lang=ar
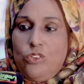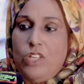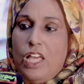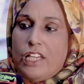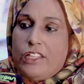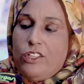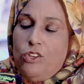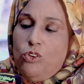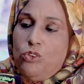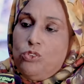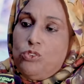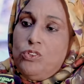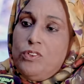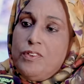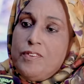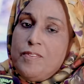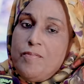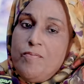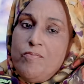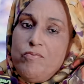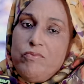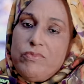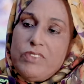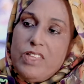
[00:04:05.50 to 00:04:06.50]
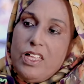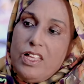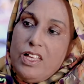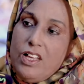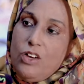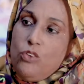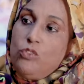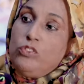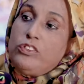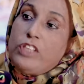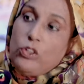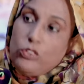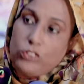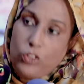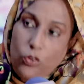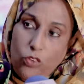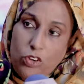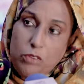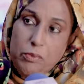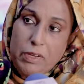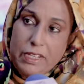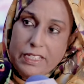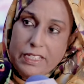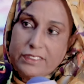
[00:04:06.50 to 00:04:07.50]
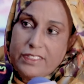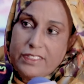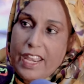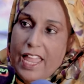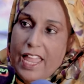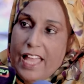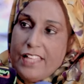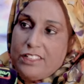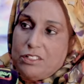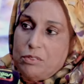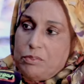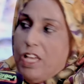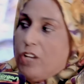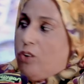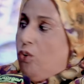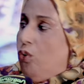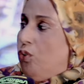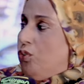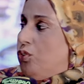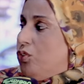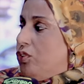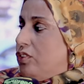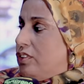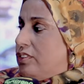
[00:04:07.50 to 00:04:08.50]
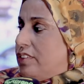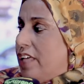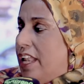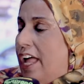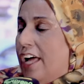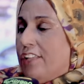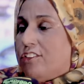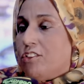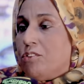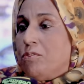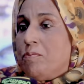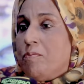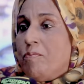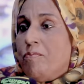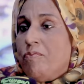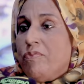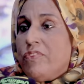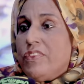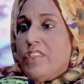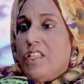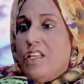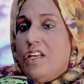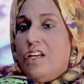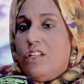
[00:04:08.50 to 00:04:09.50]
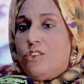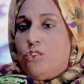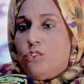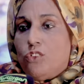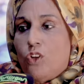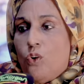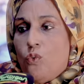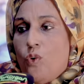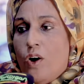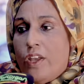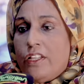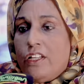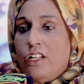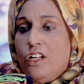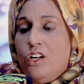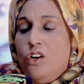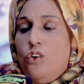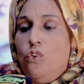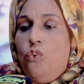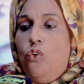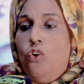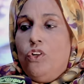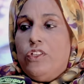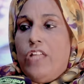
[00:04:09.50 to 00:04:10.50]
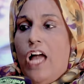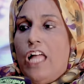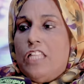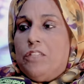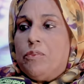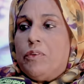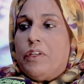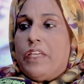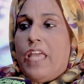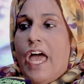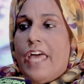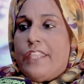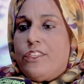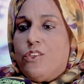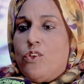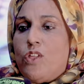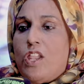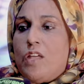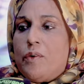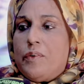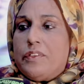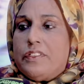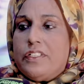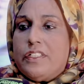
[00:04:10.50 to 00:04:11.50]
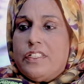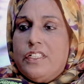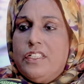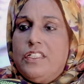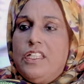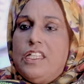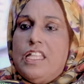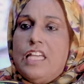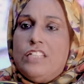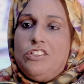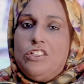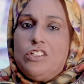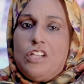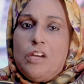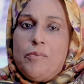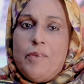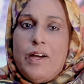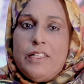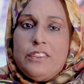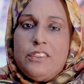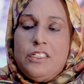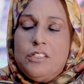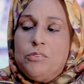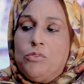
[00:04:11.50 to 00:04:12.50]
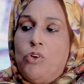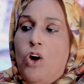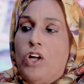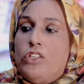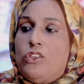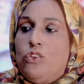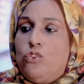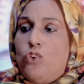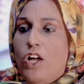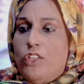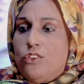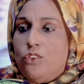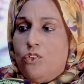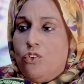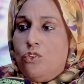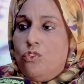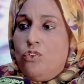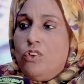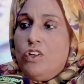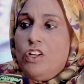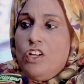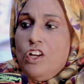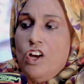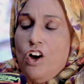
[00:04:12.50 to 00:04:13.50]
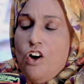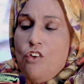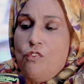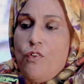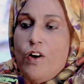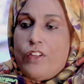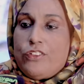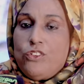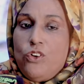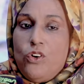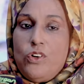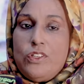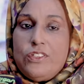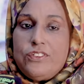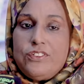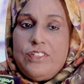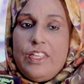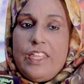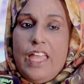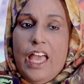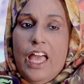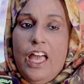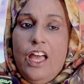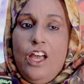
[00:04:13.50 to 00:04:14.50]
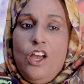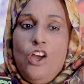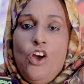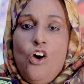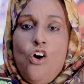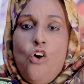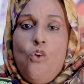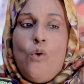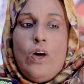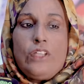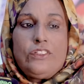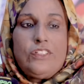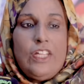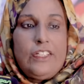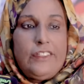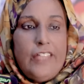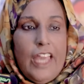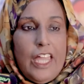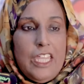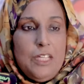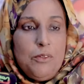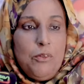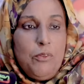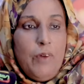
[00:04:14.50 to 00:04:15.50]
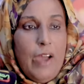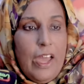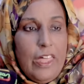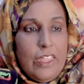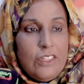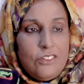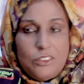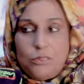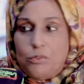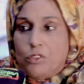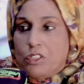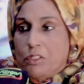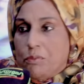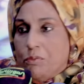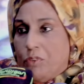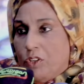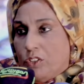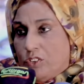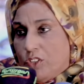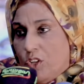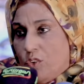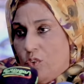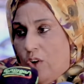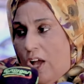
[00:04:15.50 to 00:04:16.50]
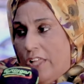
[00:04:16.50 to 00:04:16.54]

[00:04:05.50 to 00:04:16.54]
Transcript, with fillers: ياك نعودوا آه، ونطوروا مالي صناعتهم ياك عودوا صناعتهم آه، تطور ويعود حد يبقى قاعدين ولا مثلا اللي كمان ديهم وفرشوا وفرشهم للصناعه وورشه تعليمهم هذا الشيء مهم اختاروا